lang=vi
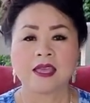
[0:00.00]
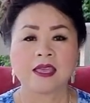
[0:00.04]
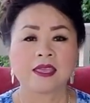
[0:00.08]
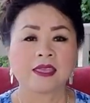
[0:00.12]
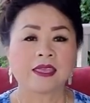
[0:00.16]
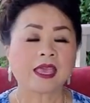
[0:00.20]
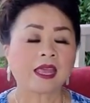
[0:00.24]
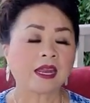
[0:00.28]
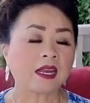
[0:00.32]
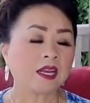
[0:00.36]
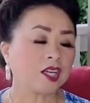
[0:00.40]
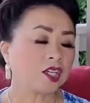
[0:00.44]

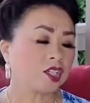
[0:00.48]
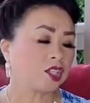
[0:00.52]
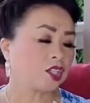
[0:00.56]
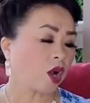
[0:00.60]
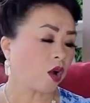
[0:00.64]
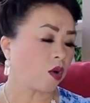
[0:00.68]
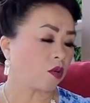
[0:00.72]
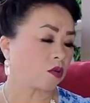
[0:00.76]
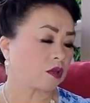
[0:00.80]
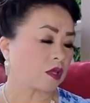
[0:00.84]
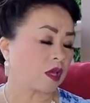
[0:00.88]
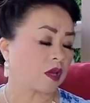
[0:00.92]
cho nên
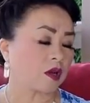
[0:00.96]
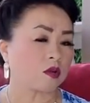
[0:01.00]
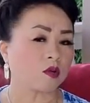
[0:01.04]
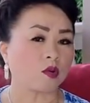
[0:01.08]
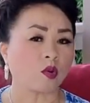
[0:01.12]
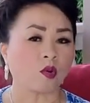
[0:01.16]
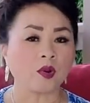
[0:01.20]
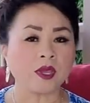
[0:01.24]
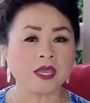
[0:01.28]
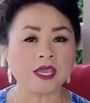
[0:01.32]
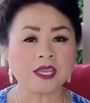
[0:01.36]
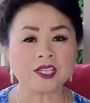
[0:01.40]
rộng đầu
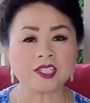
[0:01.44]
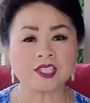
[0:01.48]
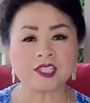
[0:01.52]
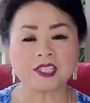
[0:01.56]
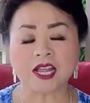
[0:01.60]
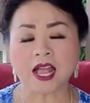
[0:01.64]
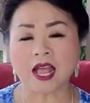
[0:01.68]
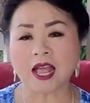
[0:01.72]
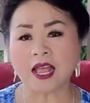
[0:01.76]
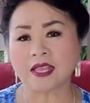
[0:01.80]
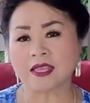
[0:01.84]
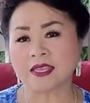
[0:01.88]
cú ít
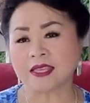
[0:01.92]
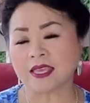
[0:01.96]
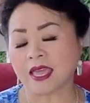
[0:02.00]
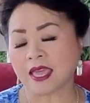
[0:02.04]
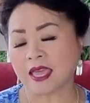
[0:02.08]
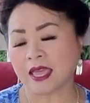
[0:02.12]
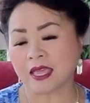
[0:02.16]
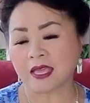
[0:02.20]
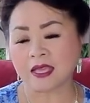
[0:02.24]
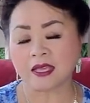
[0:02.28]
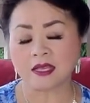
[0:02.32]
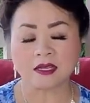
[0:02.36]
xa
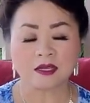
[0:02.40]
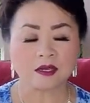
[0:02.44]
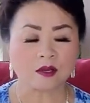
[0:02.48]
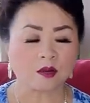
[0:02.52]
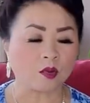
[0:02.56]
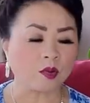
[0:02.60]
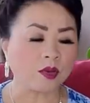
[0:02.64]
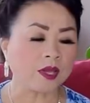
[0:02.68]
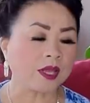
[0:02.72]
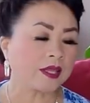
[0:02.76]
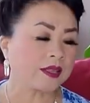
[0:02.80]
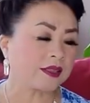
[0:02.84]
chứ
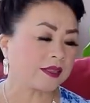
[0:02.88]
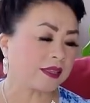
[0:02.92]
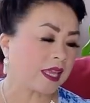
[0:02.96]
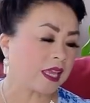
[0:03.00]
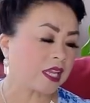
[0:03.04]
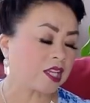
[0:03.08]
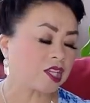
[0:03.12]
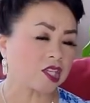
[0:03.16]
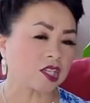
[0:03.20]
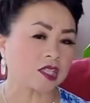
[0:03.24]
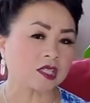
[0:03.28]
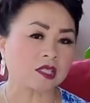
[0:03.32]
cú yên tê
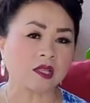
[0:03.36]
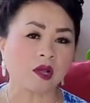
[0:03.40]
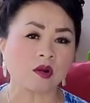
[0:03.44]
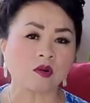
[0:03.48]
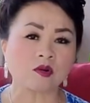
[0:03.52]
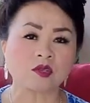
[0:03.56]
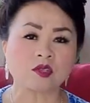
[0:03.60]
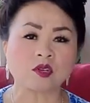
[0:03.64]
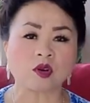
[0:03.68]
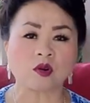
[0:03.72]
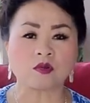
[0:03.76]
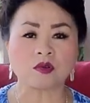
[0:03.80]
chỉ tàu
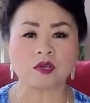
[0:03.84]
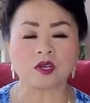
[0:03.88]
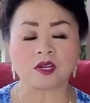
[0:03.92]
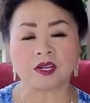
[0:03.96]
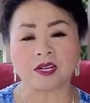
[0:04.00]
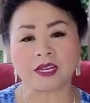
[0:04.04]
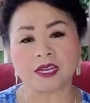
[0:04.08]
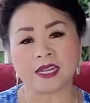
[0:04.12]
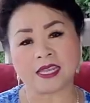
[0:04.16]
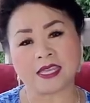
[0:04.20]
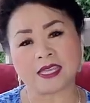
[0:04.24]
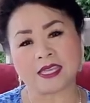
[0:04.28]
trong nơi
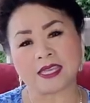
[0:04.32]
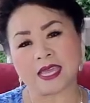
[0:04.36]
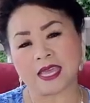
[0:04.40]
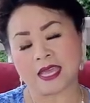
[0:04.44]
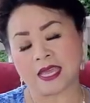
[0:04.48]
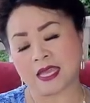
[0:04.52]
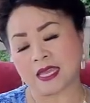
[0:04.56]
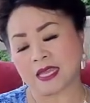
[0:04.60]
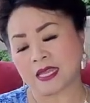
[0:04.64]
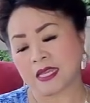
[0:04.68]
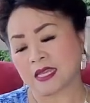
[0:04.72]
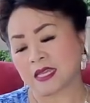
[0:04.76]
ly chứ